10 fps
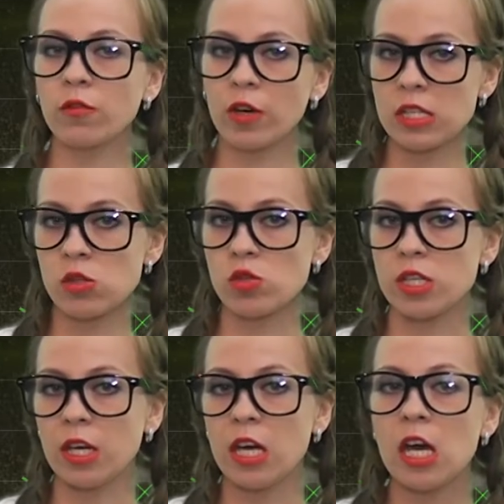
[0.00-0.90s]

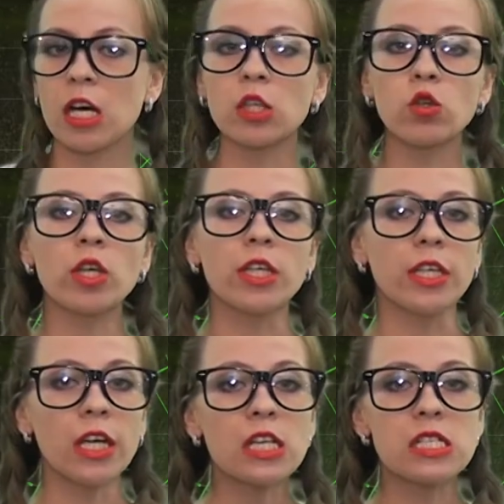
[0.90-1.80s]
французе, который
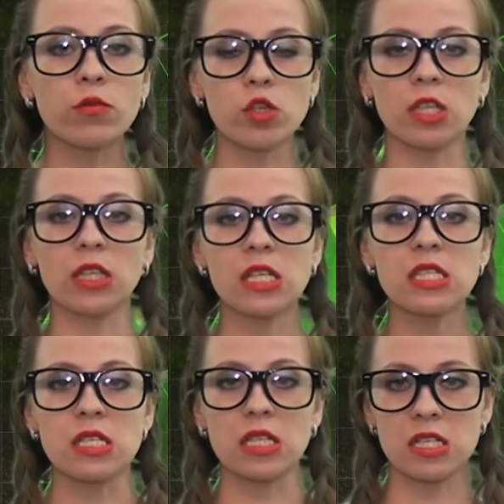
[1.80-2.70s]
еле сводит
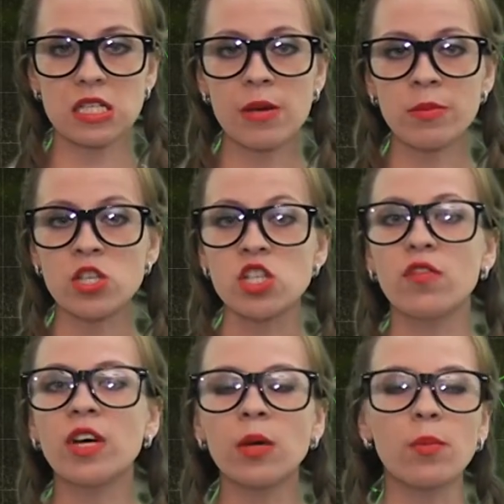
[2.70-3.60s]
концы с концами,
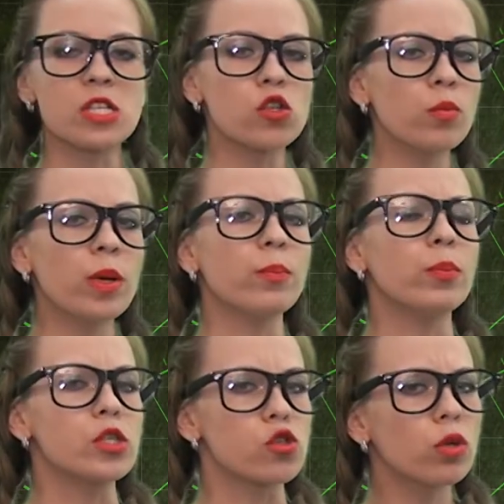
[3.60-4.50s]
живя на пособие
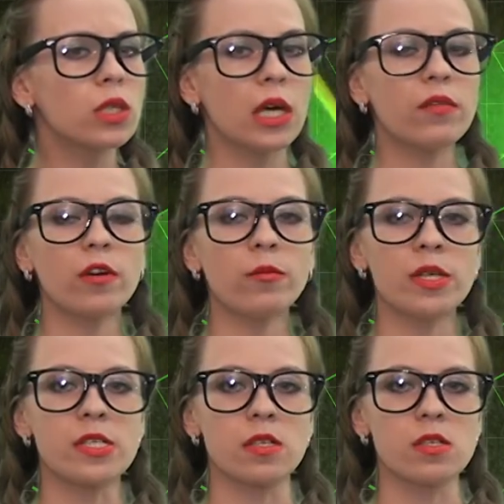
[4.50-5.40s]
500 евро в
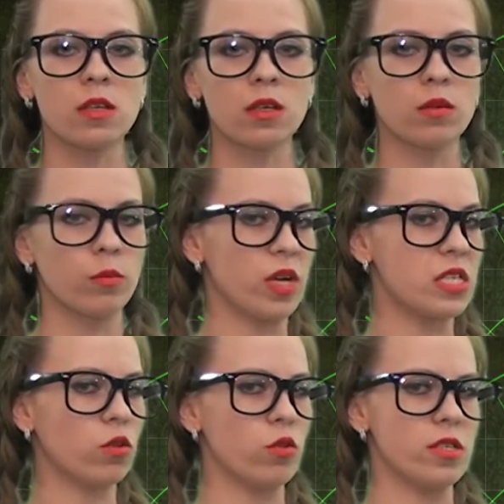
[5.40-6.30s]
месяц.
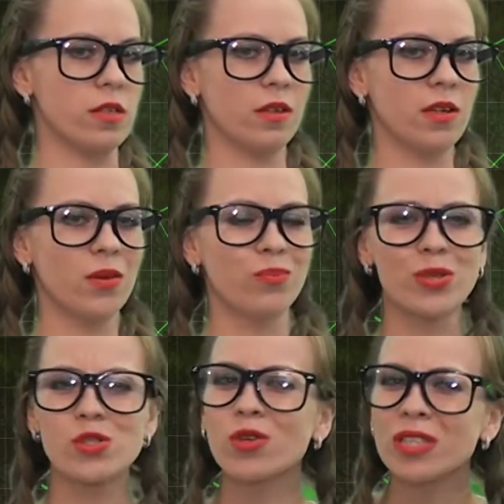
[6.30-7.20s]
Постойте,
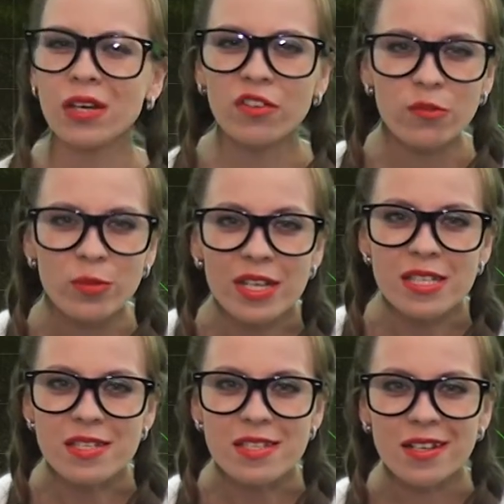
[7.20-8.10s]
500 евро в
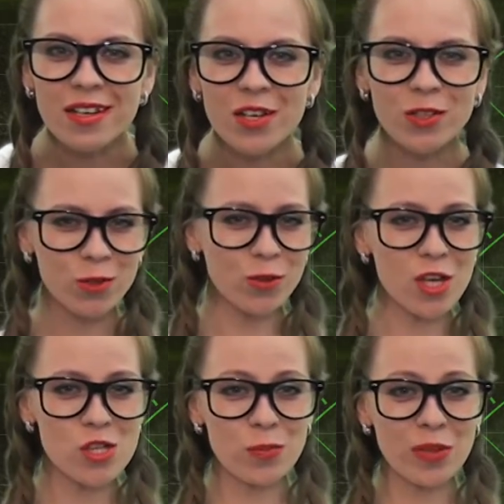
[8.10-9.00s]
месяц? Да у
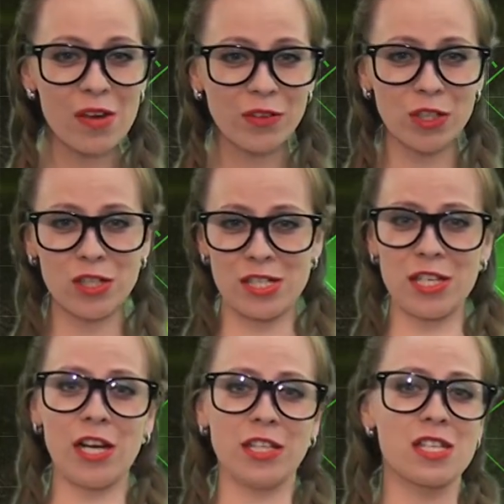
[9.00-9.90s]
нас у половины
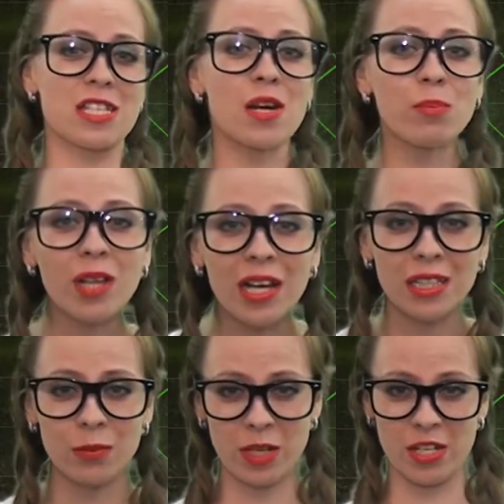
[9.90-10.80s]
населения зарплата
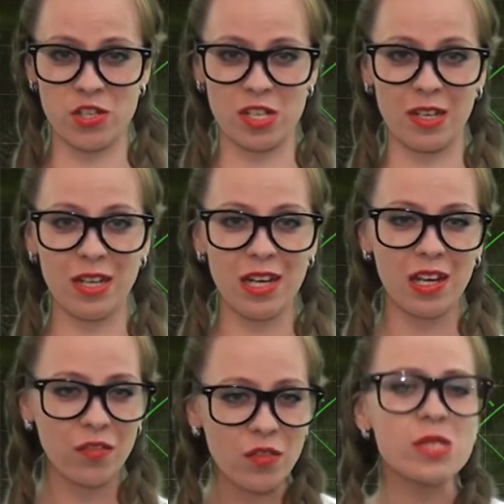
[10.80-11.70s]
меньше –
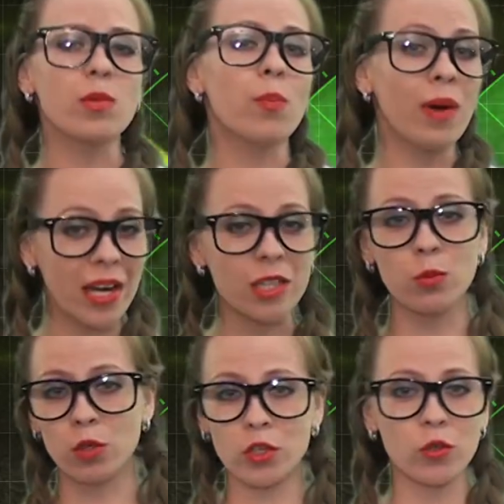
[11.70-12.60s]
Видимо,
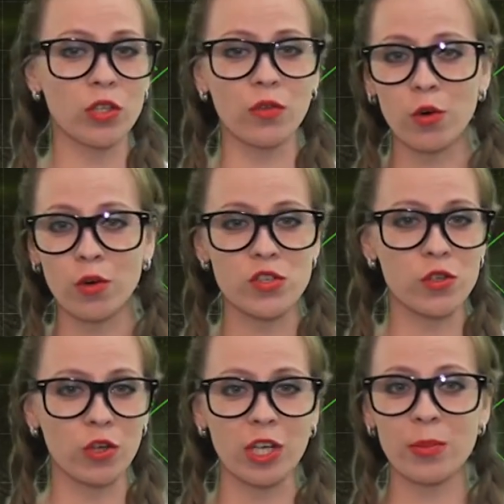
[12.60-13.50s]
поэтому кино не выходит в
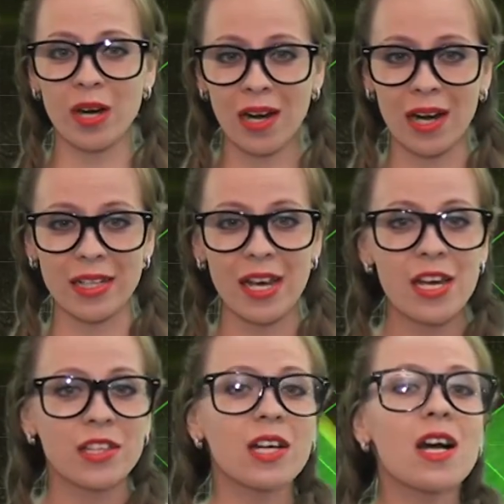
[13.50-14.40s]
широкий прокат,
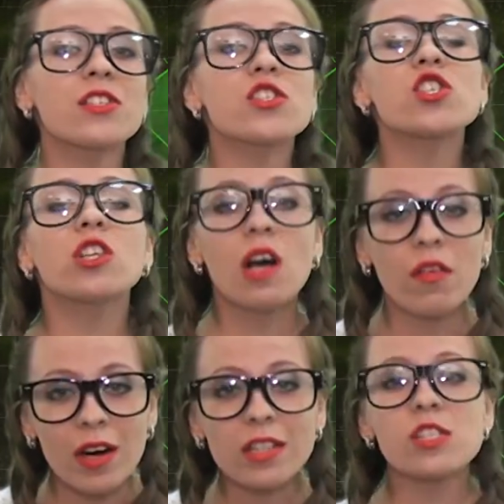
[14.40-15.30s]
так как
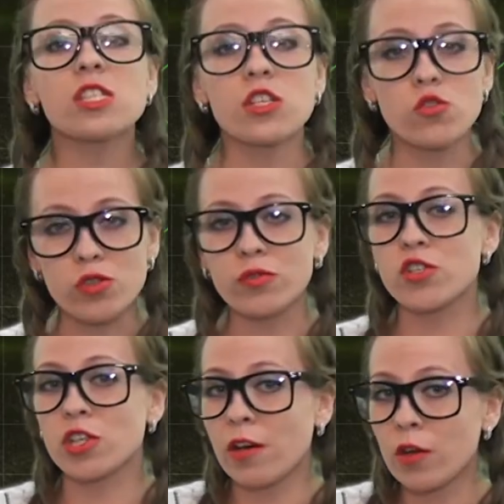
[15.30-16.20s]
тяжеловато сочувствовать
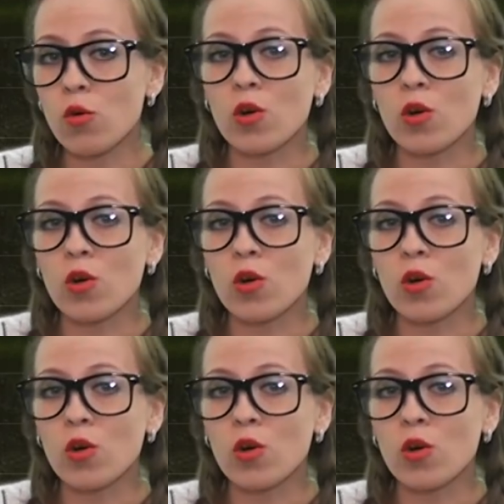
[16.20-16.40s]
человеку, у